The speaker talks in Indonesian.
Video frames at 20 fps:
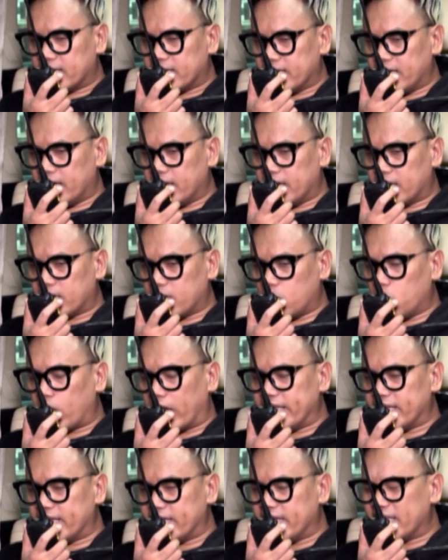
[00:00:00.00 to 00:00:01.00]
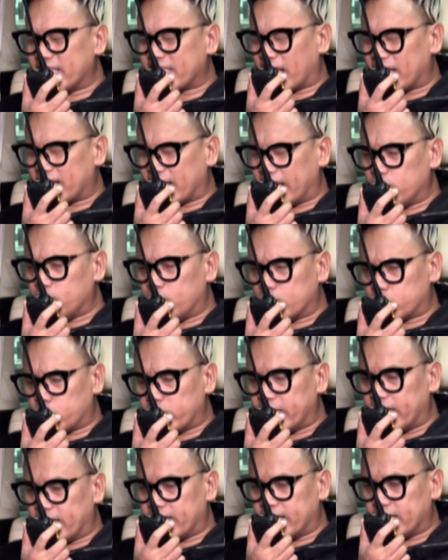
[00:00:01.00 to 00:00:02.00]
Ya, lo kayaknya dia kayaknya udah
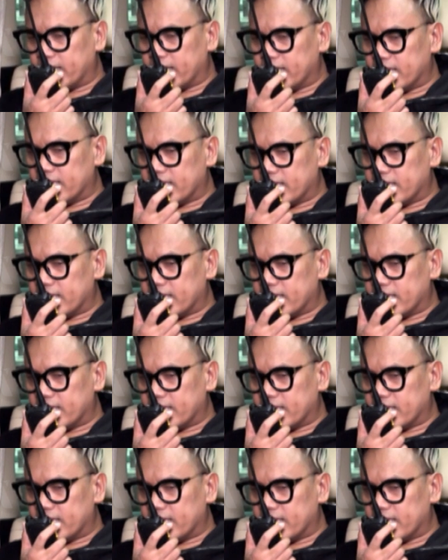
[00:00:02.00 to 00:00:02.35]
curiga nih